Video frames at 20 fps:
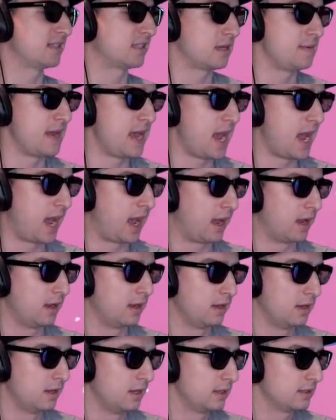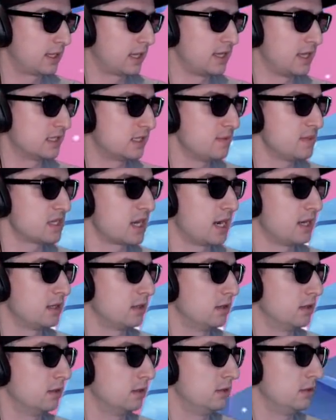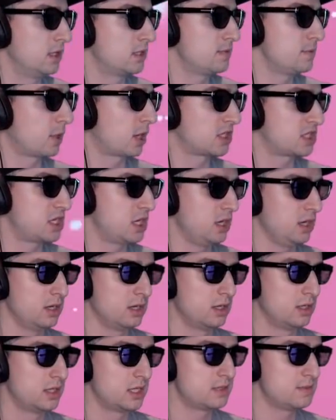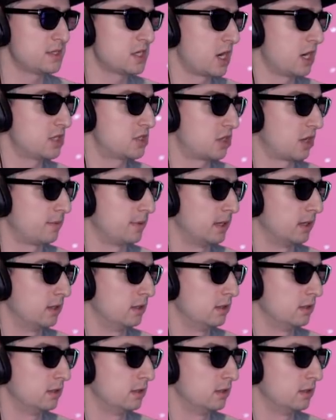ネズミただネズミじゃないネズミの勝ちネズミじゃないでしょ多分